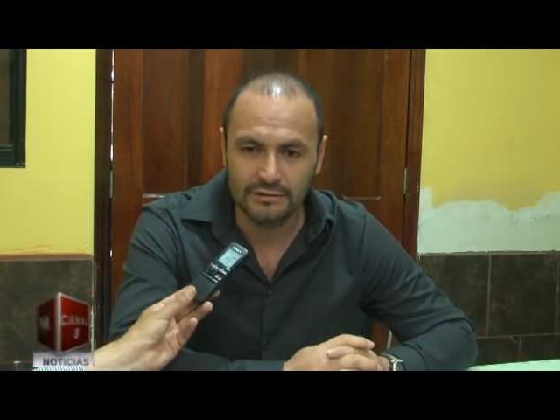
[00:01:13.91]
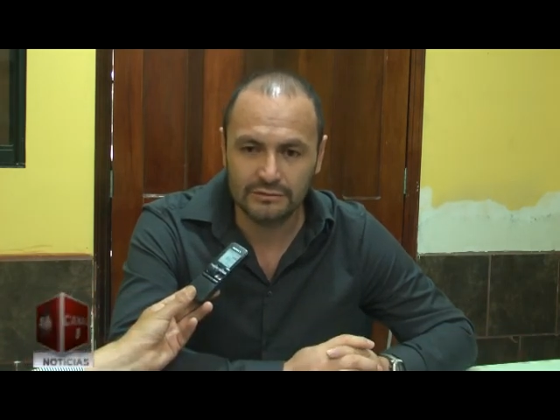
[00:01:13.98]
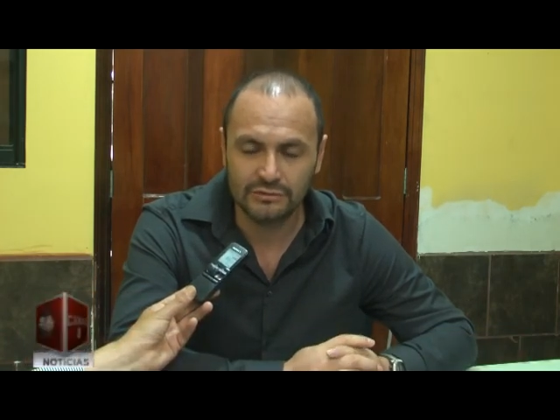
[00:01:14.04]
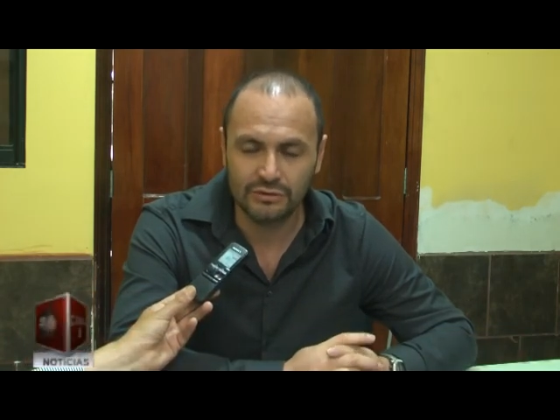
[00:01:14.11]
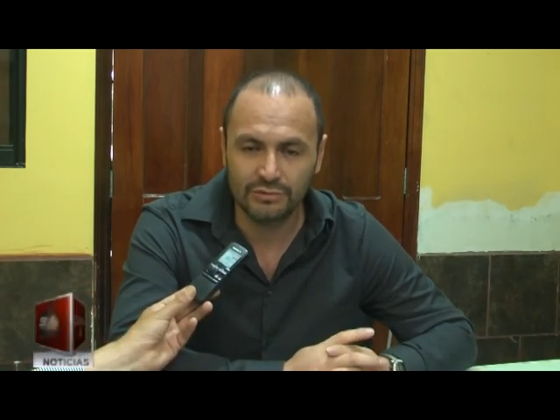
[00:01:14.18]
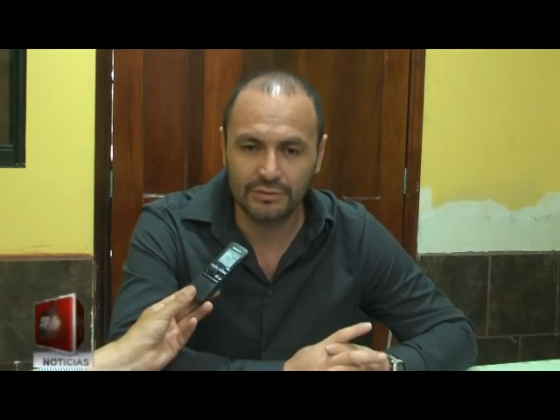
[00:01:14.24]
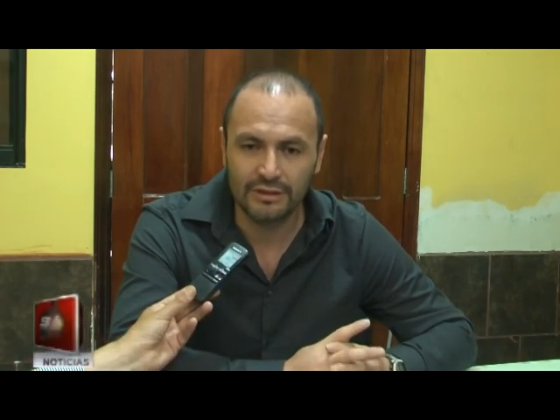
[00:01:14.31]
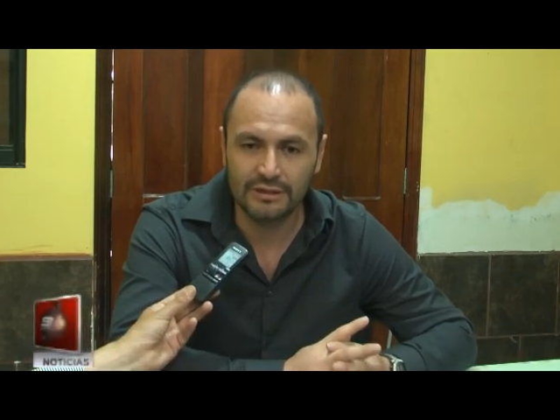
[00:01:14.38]

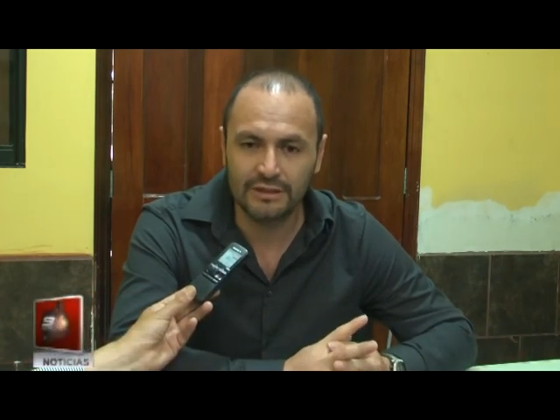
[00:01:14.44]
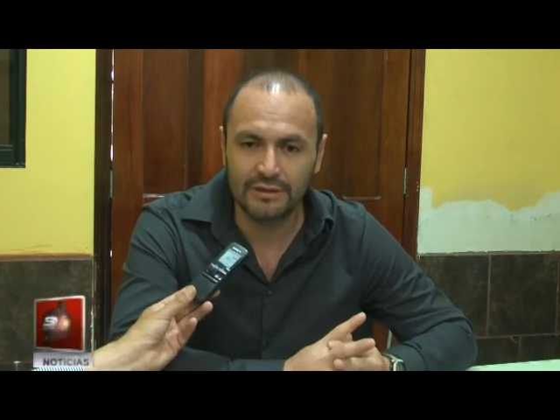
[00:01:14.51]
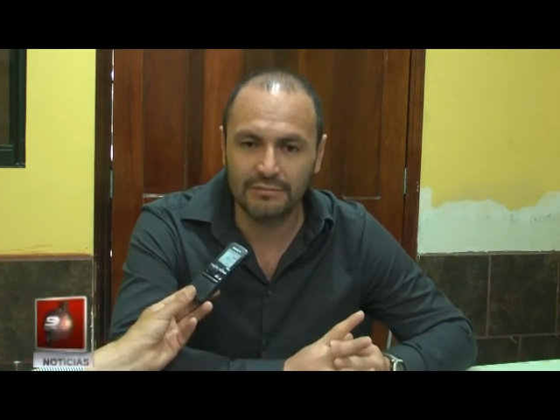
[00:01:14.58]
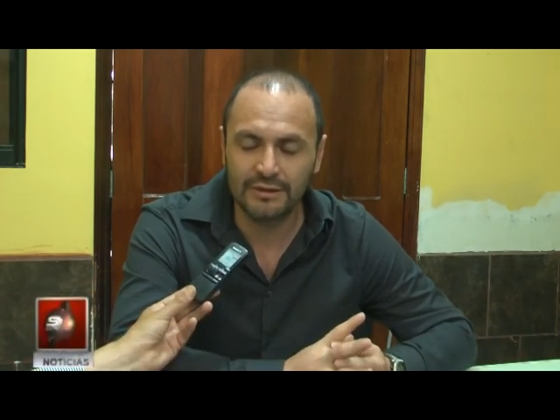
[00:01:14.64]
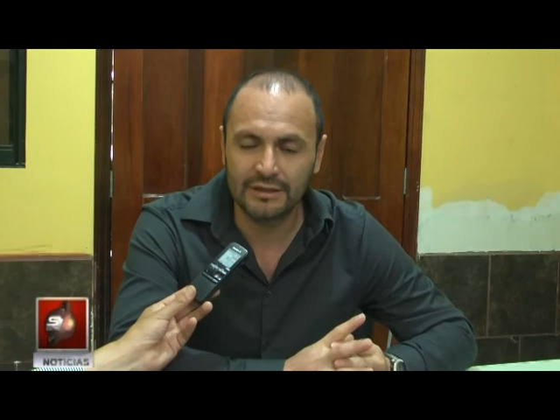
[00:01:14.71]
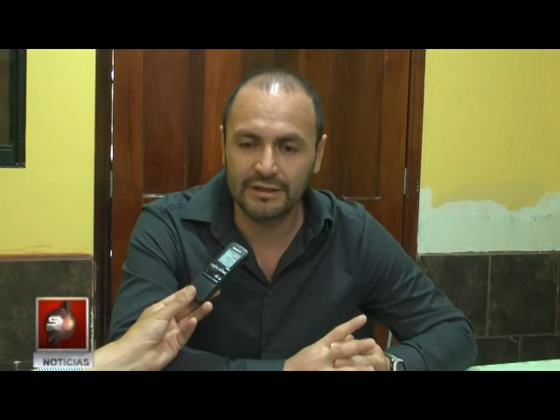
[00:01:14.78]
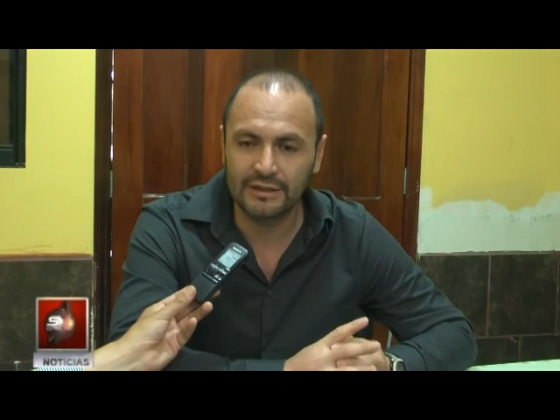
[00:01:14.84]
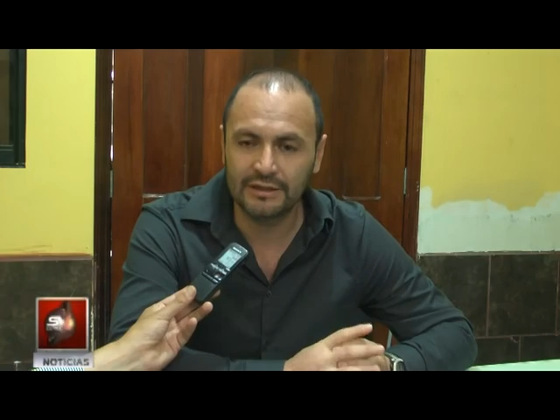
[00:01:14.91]
sobre el
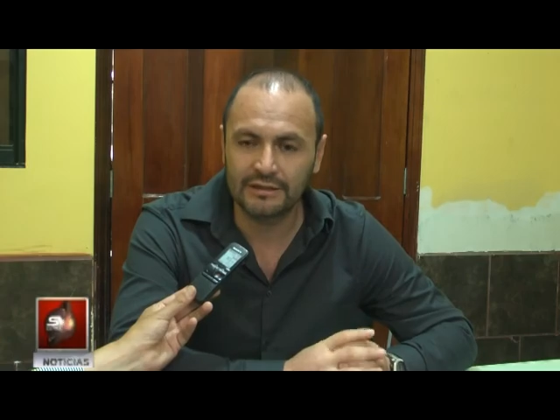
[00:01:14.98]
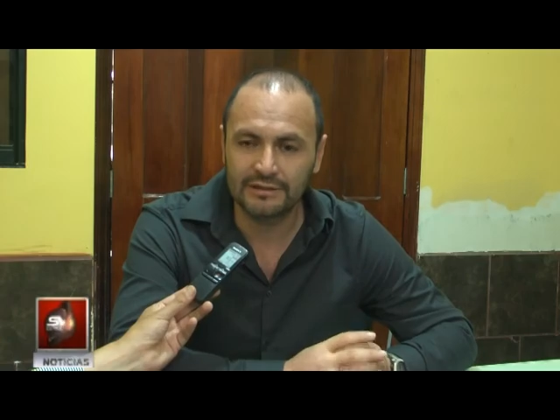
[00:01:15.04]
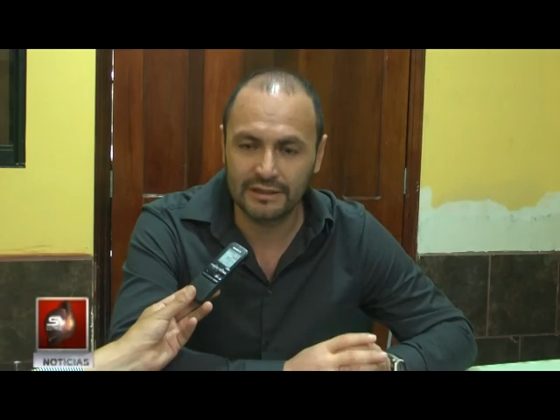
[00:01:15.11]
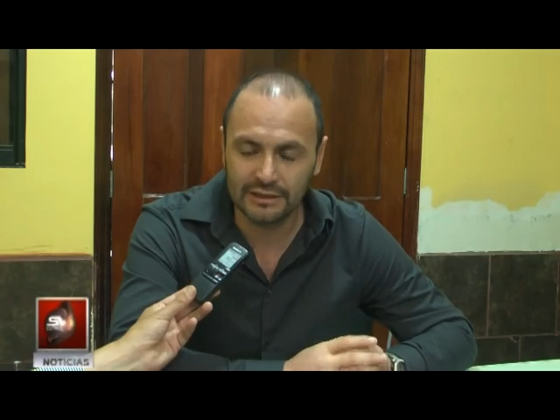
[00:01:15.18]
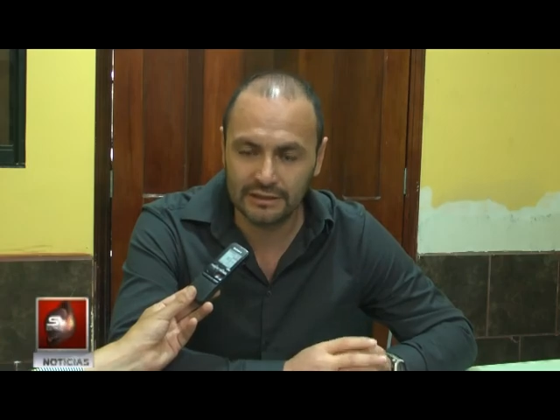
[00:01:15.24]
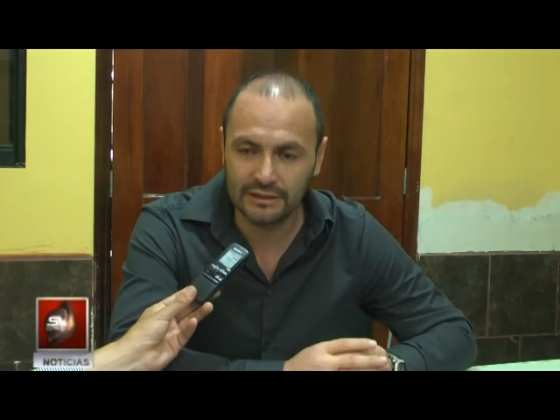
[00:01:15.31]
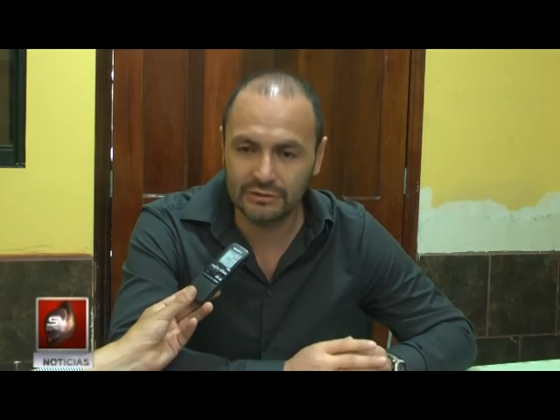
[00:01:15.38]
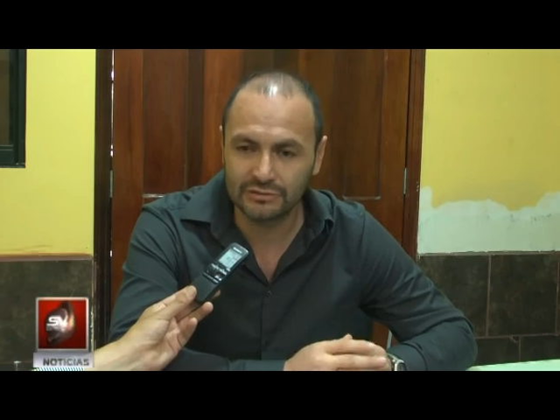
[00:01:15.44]
tema de que
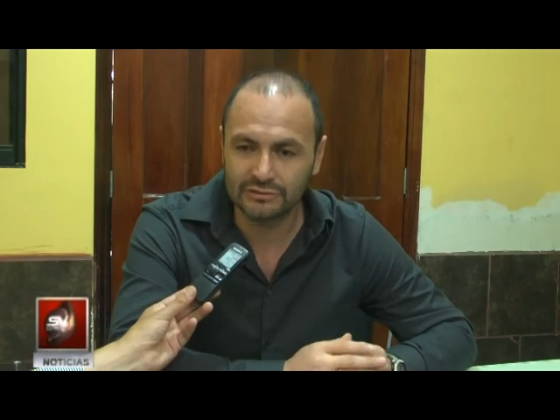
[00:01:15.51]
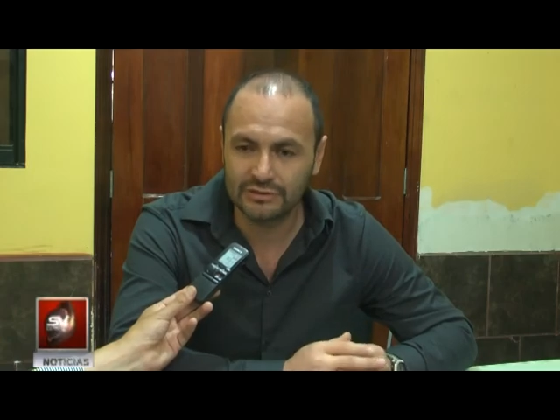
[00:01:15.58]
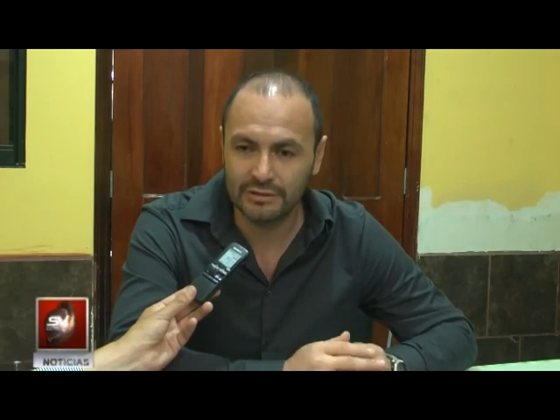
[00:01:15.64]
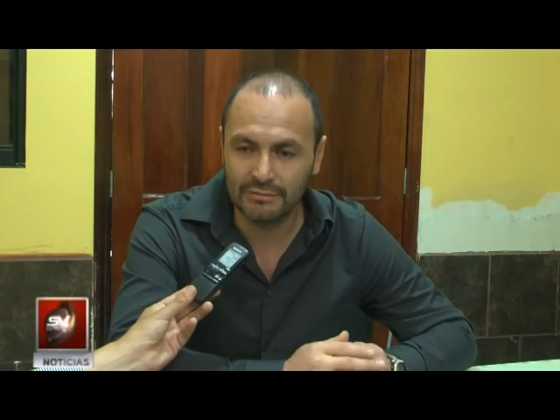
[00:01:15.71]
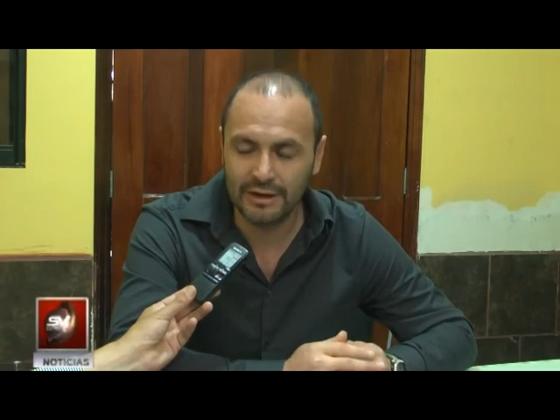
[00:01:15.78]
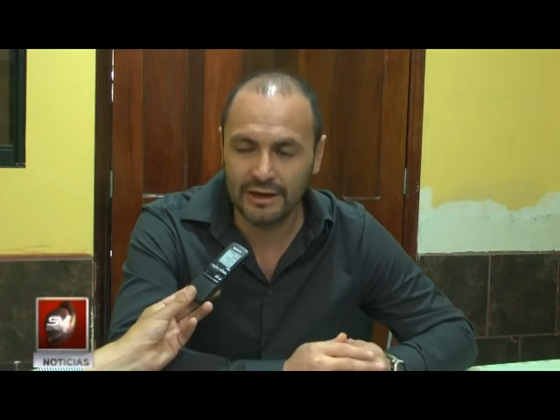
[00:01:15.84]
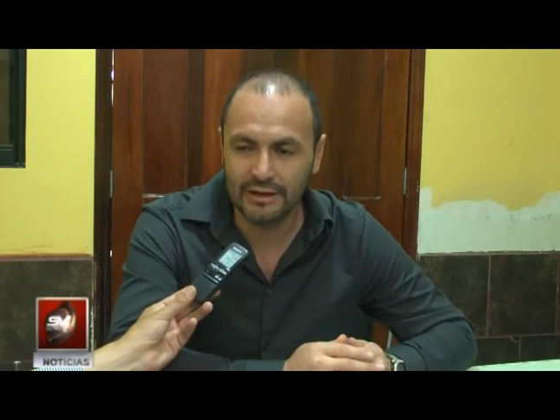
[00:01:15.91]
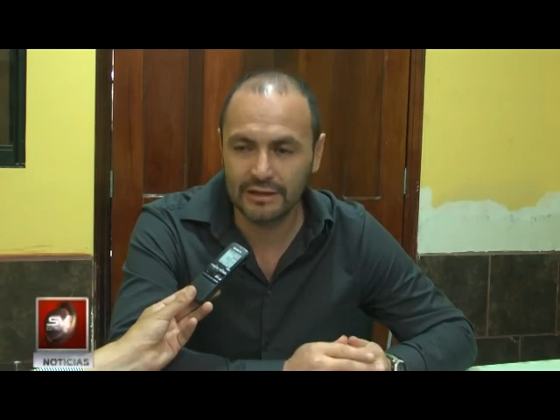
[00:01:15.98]
técnicos del MAE